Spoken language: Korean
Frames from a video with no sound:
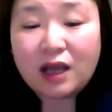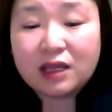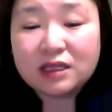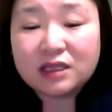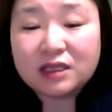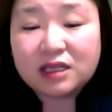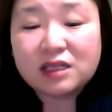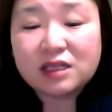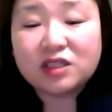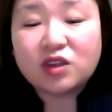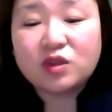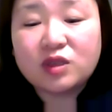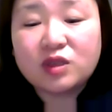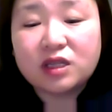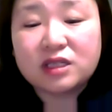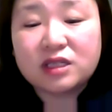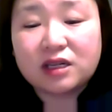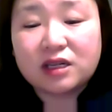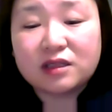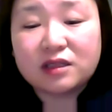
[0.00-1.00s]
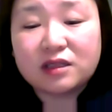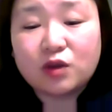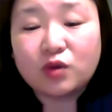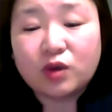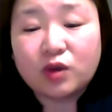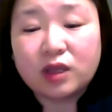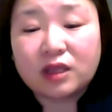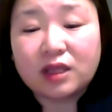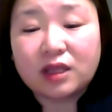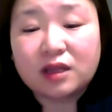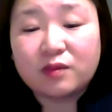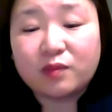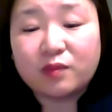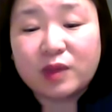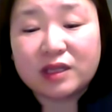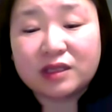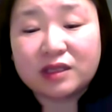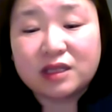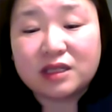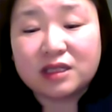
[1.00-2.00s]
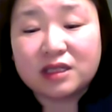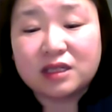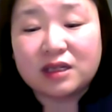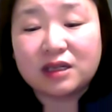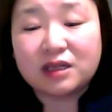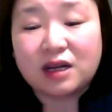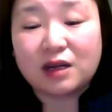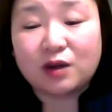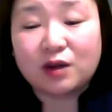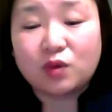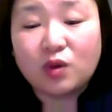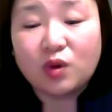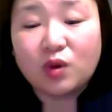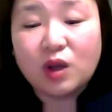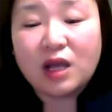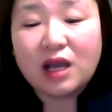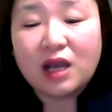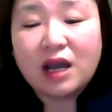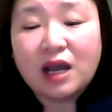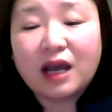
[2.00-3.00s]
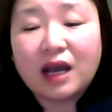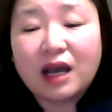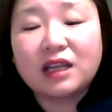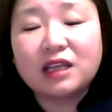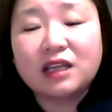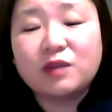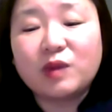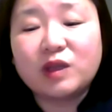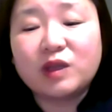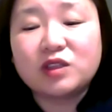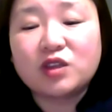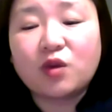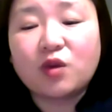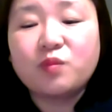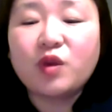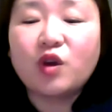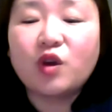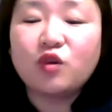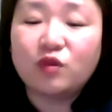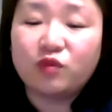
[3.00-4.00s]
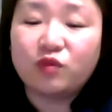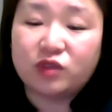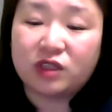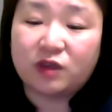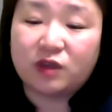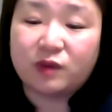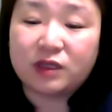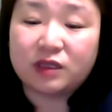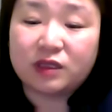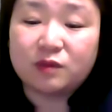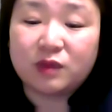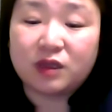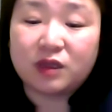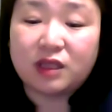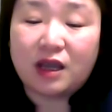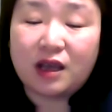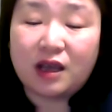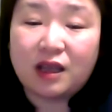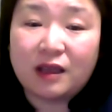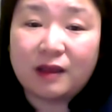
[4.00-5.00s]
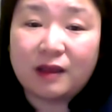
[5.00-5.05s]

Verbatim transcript: 칠천 제자를 세우겠다는 메시지를 알고 하나님의 천명을 붙잡았습니다.